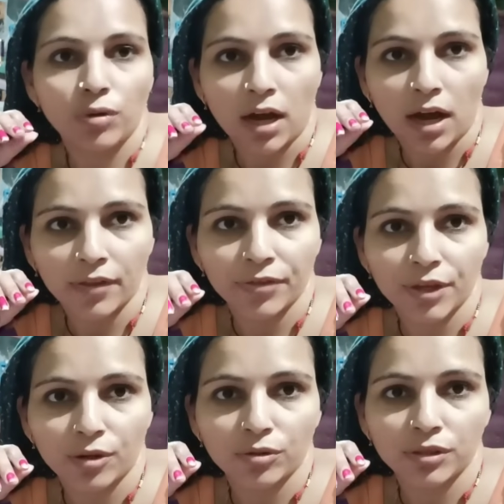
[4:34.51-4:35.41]
आनते को
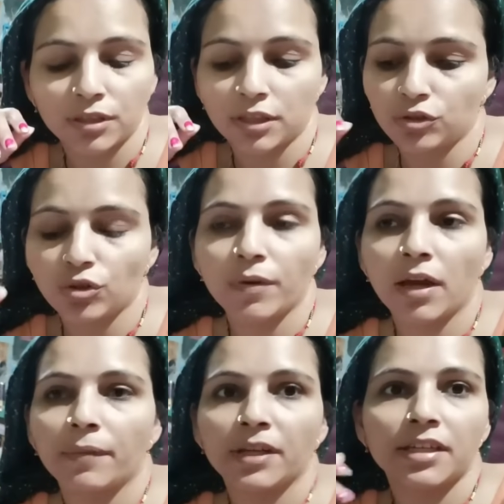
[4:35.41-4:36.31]
नहीं तो बे हमने
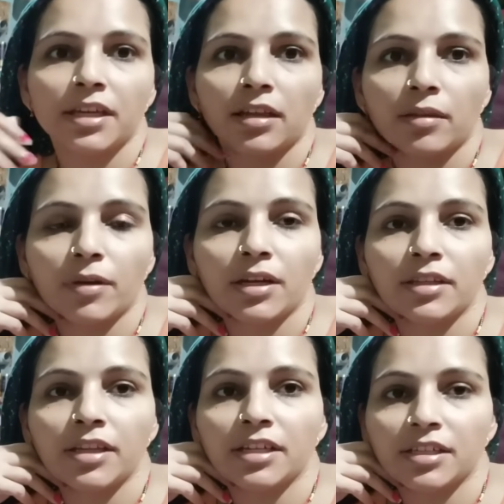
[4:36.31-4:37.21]
की मन ने देने
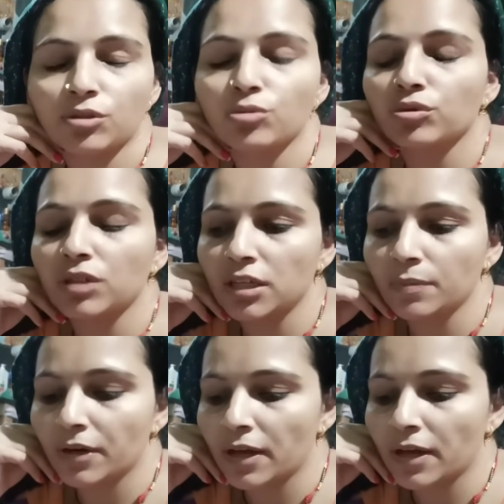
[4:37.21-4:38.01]
की जरूरत नहीं पड़े